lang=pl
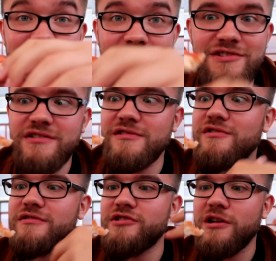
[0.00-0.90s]
zdarza,
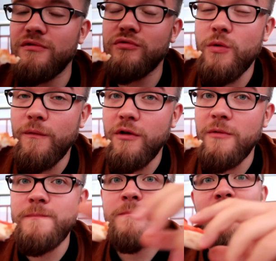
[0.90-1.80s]
tylko z czarną
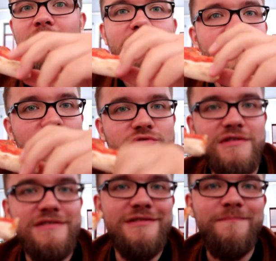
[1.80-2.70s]
truflą, co już
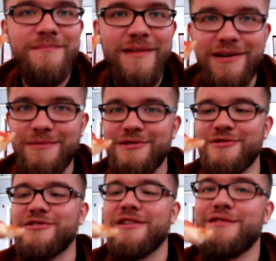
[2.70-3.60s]
jest takim
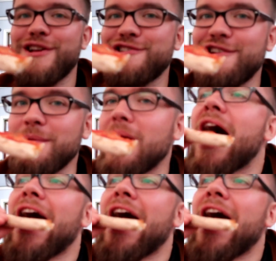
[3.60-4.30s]
troszkę wydarzeniem.